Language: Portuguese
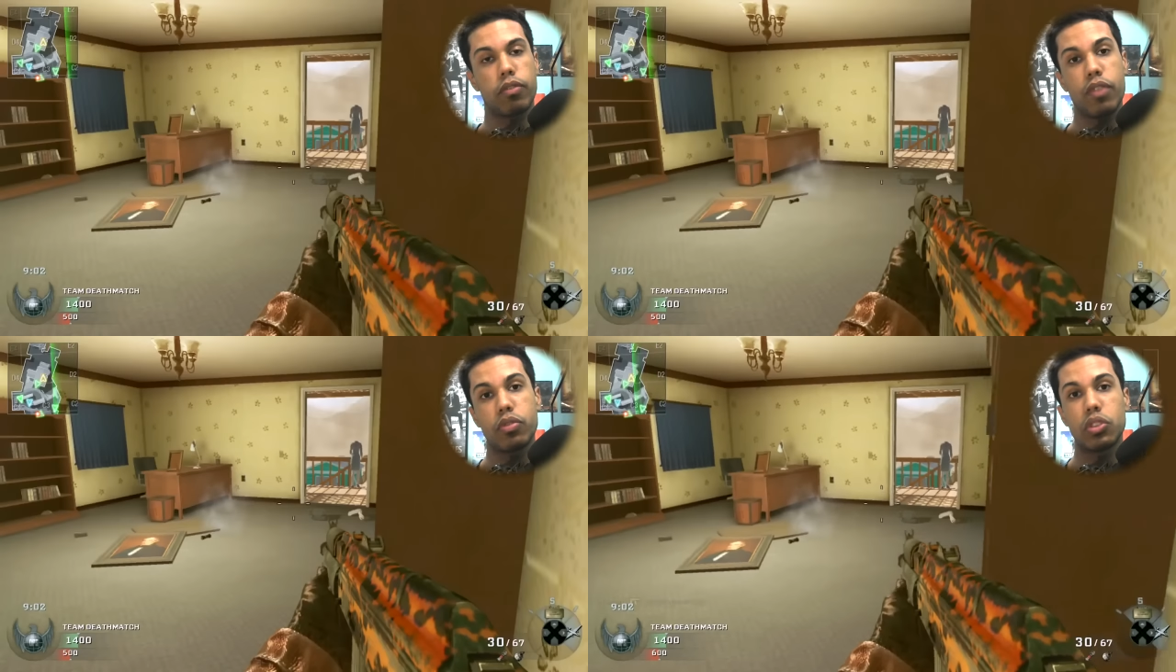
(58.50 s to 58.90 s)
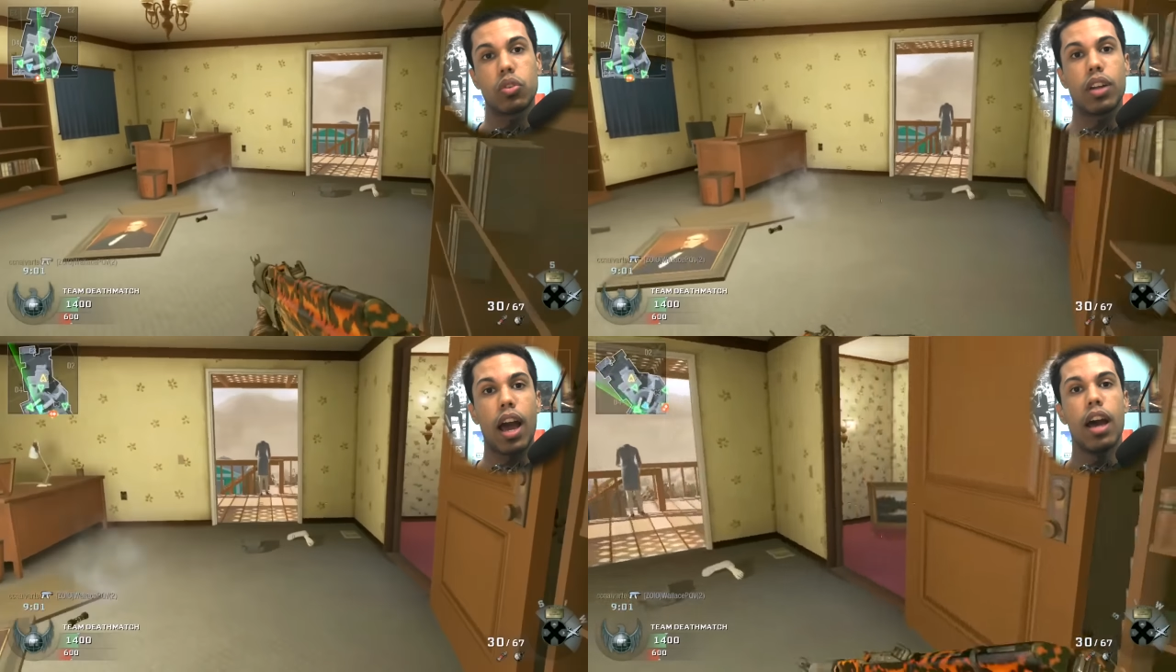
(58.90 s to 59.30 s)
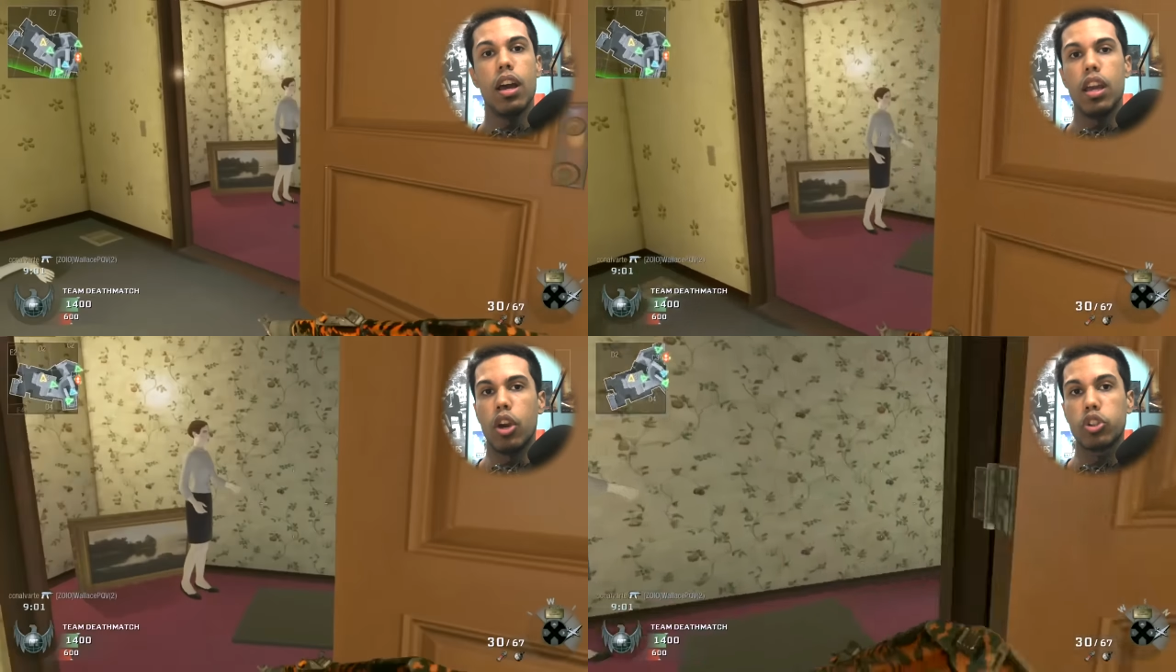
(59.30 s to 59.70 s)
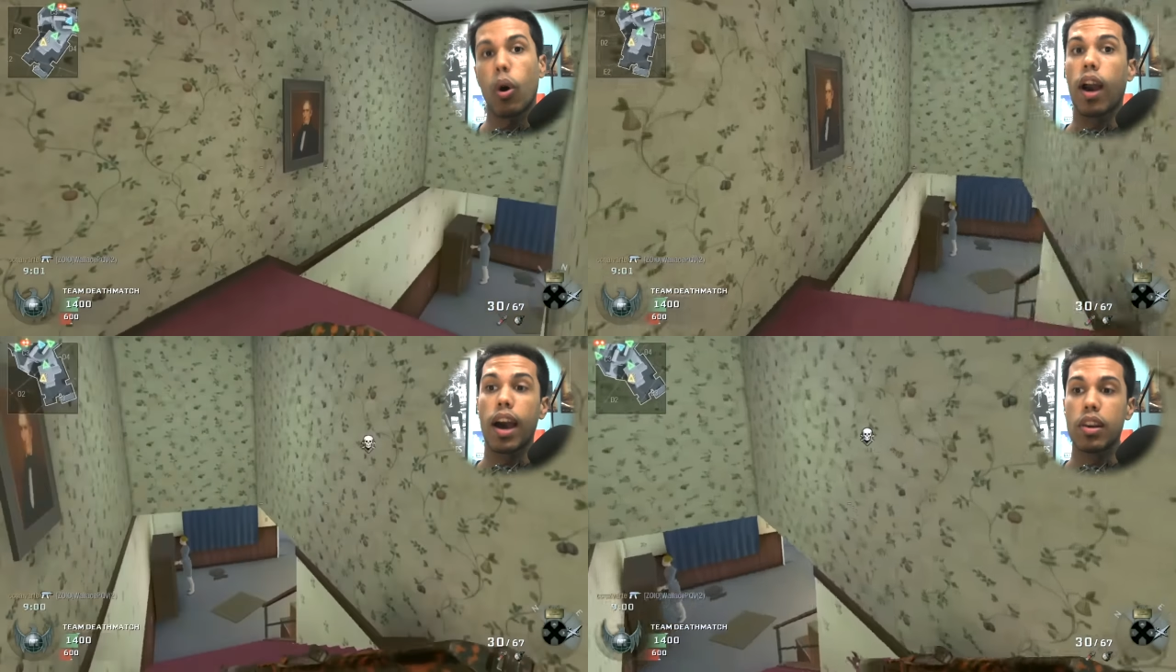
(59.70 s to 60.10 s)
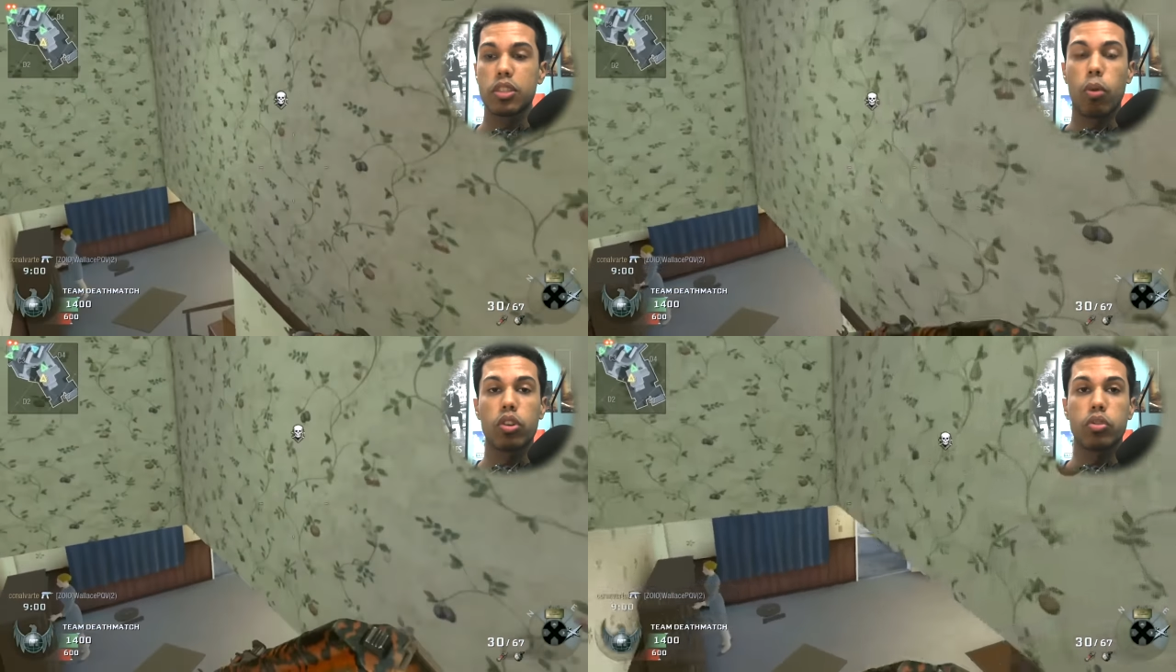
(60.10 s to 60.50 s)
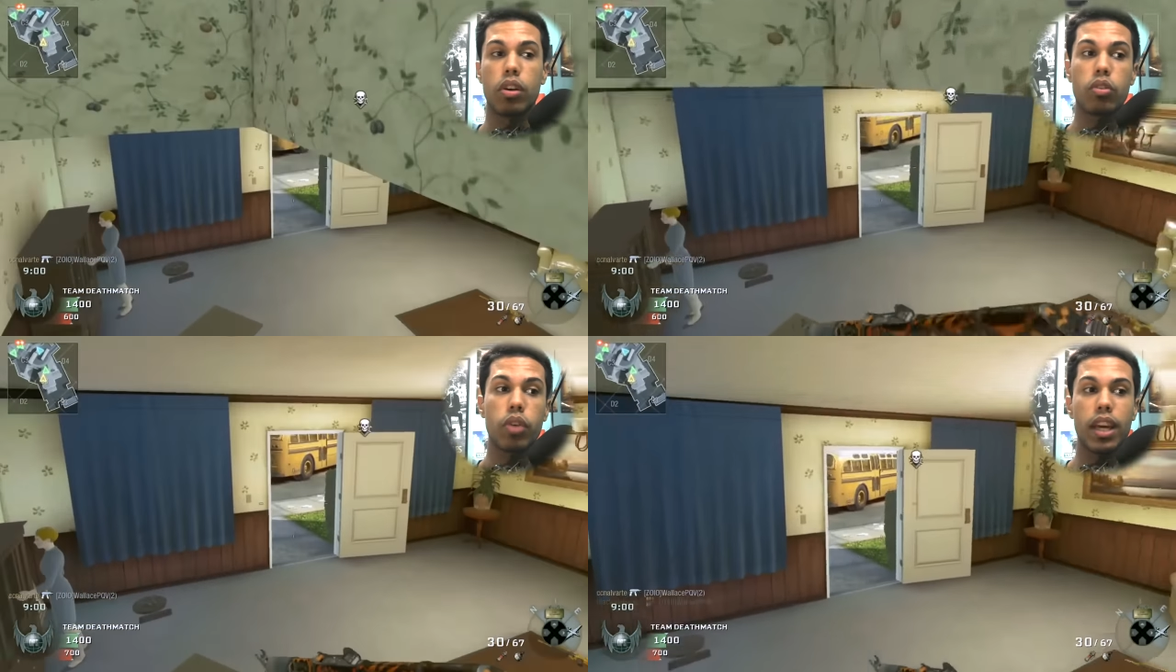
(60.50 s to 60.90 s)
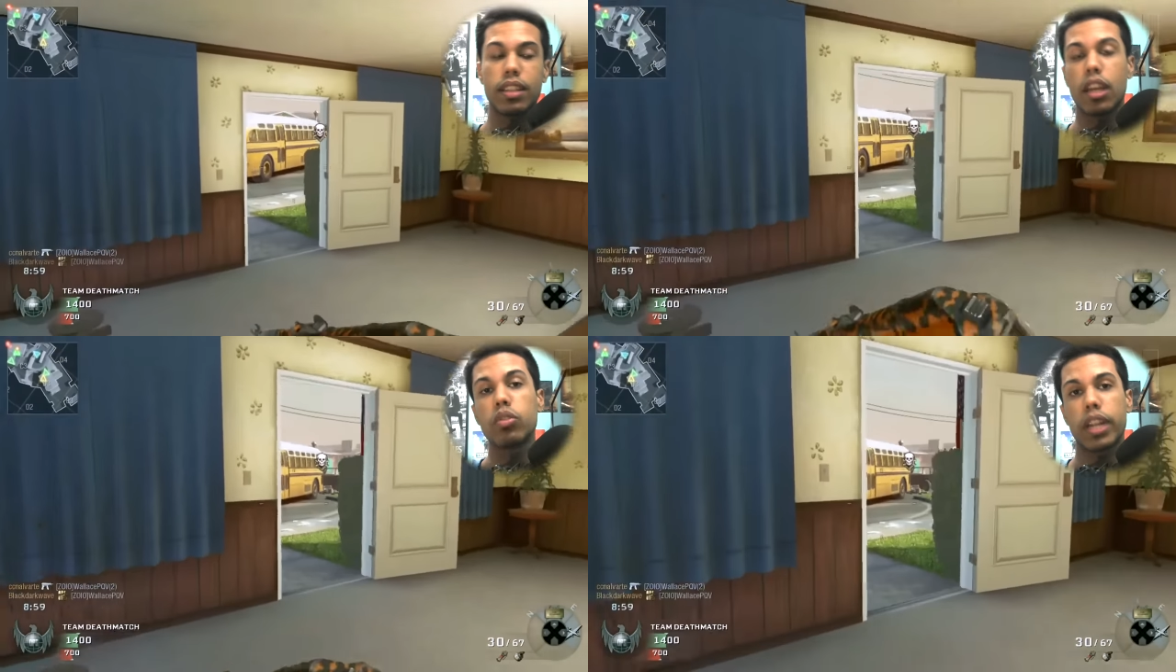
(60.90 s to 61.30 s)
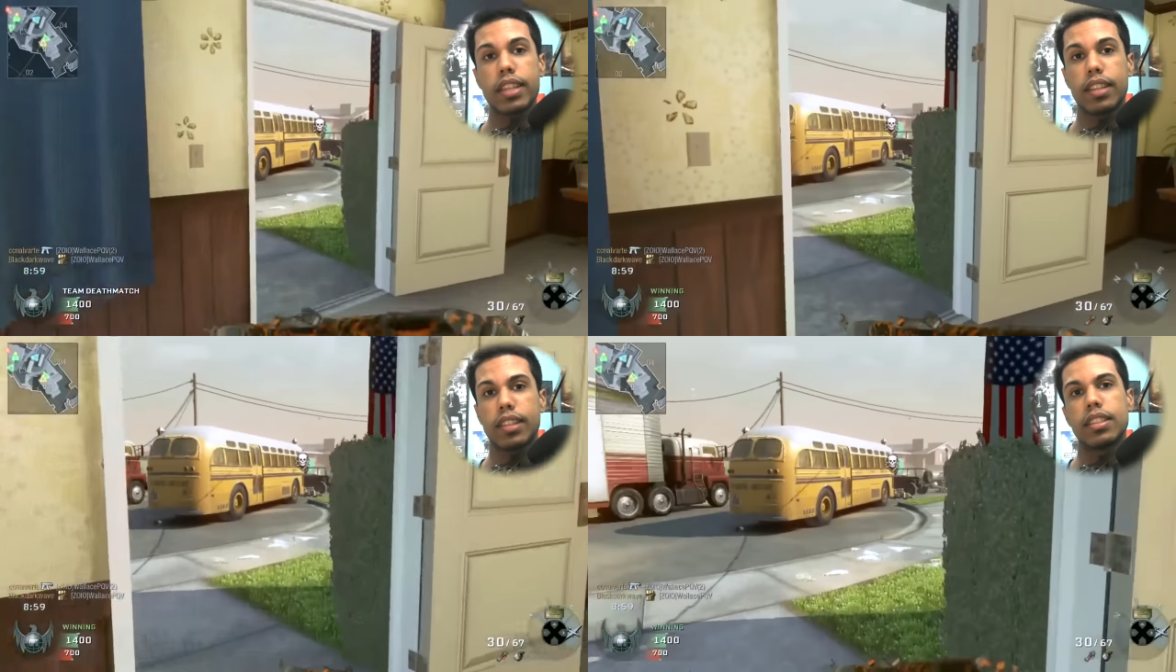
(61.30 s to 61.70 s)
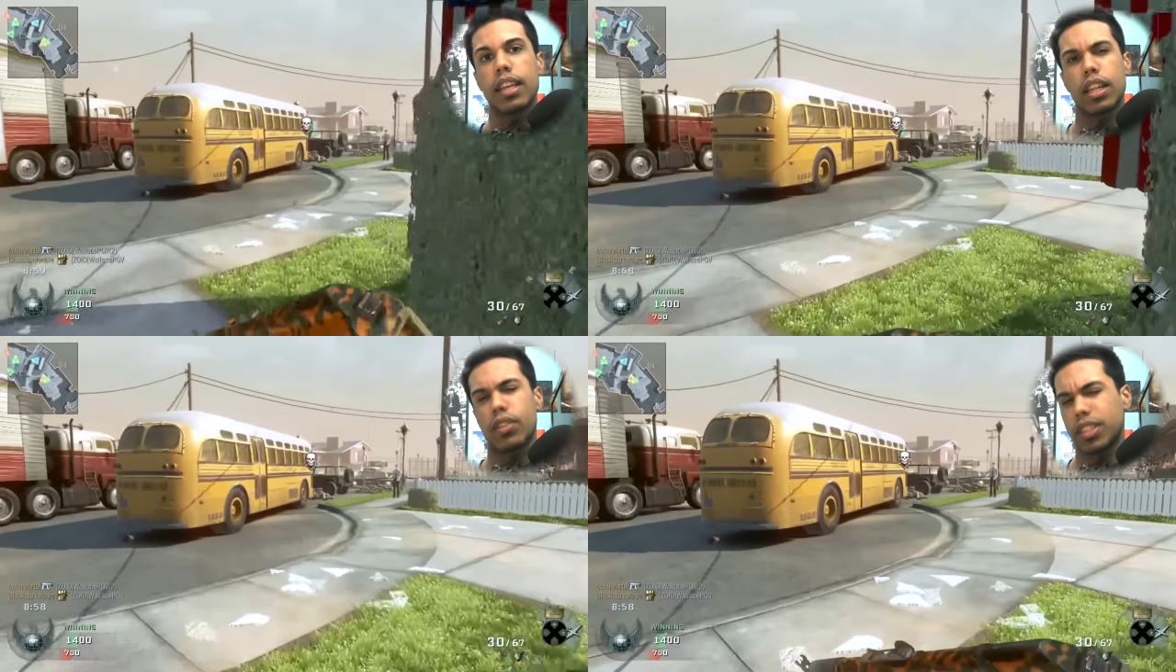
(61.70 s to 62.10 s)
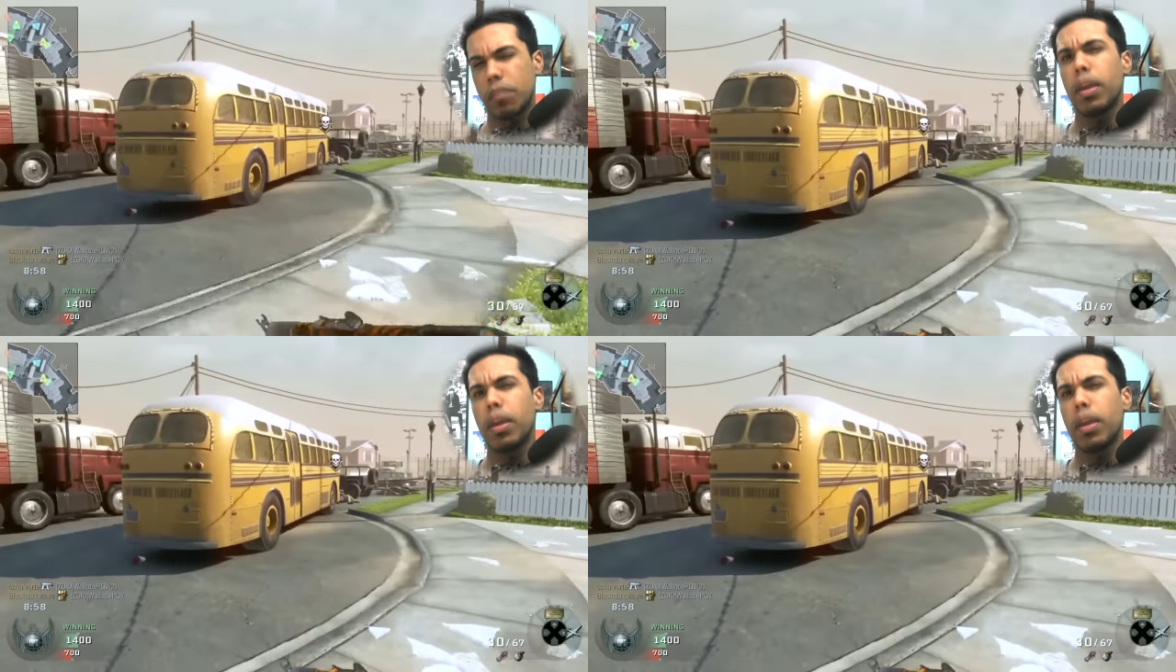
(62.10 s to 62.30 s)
vai funcionar. Eu jogar no Xbox One com quem tem o 360, né? vai ser